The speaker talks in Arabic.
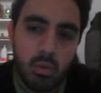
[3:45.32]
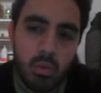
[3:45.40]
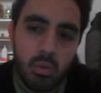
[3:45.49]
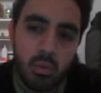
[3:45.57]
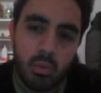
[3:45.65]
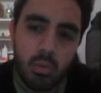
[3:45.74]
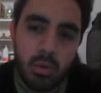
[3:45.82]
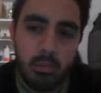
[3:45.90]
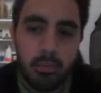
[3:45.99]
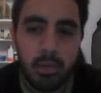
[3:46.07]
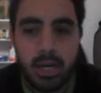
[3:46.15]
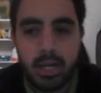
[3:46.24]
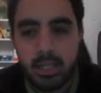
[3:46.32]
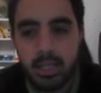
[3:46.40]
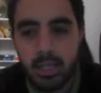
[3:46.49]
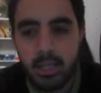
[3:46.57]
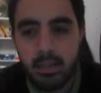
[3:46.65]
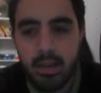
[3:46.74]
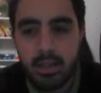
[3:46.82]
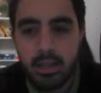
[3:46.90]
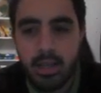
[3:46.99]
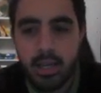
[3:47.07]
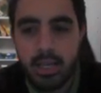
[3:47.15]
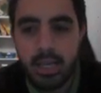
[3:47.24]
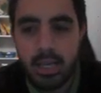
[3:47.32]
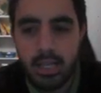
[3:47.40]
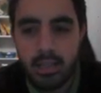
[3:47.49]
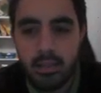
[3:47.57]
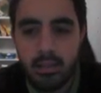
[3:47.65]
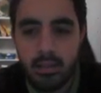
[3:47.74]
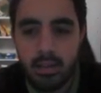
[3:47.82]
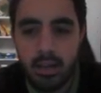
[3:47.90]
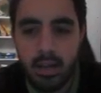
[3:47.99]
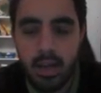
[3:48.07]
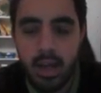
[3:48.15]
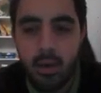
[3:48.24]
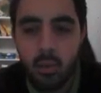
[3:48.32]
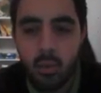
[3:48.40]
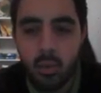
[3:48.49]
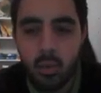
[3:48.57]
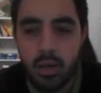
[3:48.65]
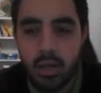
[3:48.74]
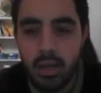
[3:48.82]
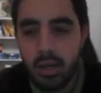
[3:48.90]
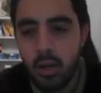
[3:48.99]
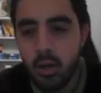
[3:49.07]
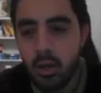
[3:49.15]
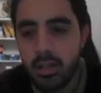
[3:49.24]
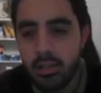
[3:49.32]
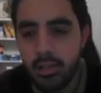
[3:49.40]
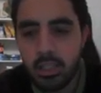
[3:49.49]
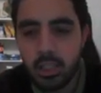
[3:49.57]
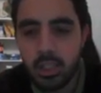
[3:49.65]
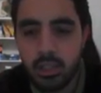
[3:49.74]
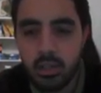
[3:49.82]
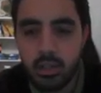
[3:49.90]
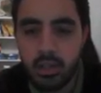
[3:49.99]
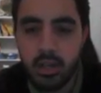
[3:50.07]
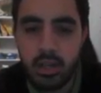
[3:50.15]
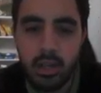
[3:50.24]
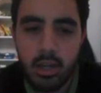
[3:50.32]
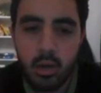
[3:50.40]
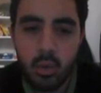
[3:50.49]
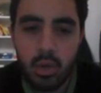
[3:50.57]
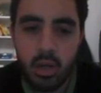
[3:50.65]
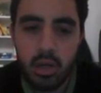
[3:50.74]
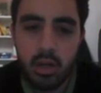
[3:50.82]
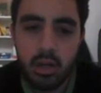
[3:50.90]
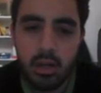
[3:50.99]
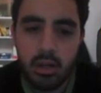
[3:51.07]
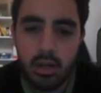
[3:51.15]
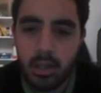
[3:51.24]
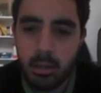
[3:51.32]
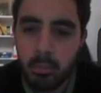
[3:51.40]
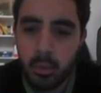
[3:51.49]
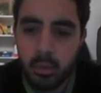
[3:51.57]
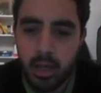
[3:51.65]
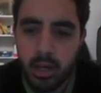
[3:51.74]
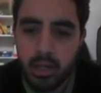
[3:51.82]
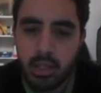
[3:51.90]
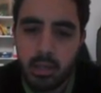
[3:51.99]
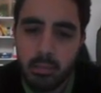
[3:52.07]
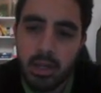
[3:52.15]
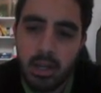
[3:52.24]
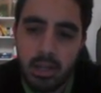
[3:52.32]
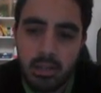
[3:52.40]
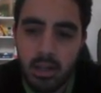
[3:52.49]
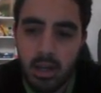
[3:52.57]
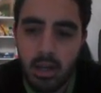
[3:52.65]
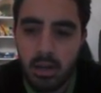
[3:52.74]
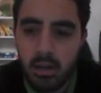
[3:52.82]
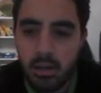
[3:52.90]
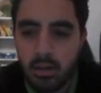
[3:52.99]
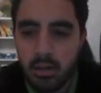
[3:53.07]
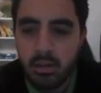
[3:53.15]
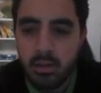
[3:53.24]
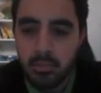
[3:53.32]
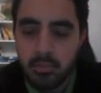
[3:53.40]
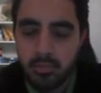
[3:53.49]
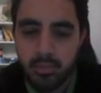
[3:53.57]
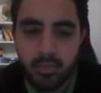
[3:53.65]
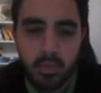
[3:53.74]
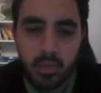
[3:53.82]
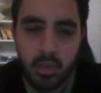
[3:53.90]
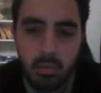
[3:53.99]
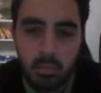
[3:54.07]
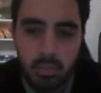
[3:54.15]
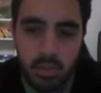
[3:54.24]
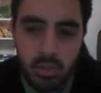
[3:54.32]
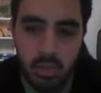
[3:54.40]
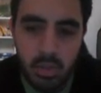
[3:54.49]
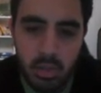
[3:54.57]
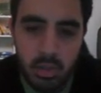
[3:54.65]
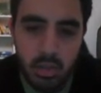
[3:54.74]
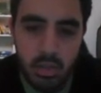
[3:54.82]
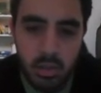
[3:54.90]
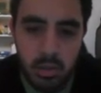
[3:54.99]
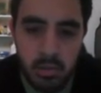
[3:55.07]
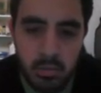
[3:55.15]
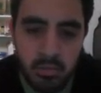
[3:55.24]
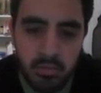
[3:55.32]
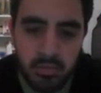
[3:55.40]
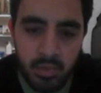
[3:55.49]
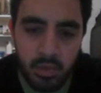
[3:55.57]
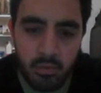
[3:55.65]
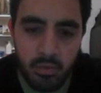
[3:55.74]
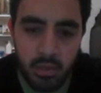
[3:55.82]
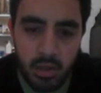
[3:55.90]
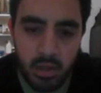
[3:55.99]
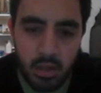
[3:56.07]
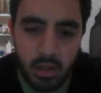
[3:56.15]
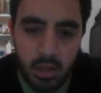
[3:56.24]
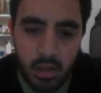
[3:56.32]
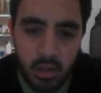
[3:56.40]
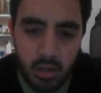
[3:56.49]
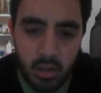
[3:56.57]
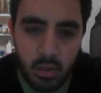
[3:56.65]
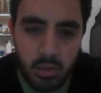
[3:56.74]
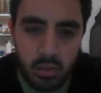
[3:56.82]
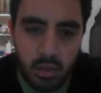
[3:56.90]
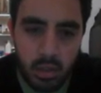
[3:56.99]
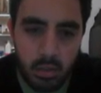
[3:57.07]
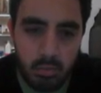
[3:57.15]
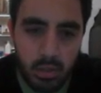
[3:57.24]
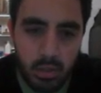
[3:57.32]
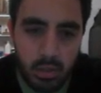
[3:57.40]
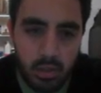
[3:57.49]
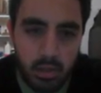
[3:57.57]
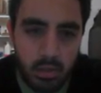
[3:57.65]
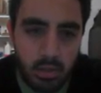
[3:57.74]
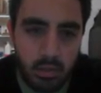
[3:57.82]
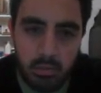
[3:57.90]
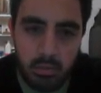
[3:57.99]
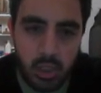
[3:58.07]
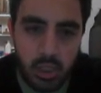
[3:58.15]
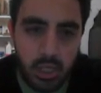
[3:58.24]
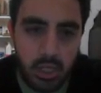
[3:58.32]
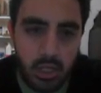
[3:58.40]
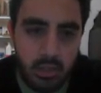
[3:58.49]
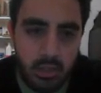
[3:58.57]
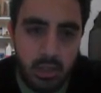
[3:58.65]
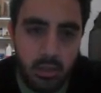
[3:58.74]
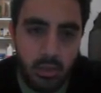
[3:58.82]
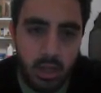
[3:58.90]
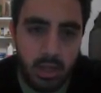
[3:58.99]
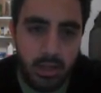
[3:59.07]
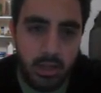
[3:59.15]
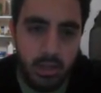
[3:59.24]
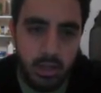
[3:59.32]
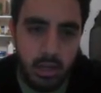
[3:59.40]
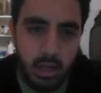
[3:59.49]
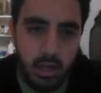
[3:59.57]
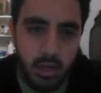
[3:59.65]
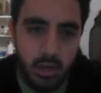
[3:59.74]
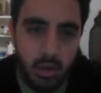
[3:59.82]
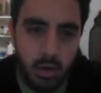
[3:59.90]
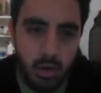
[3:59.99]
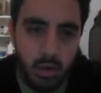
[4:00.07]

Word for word: وبعد كده اتاكد لو الكونكاتينيشن ده كان ايكوال للانبوت اري يبقى انا لقيت الحل بس فالكود هيبقى بالشكل ده اول حاجه احنا هنقرا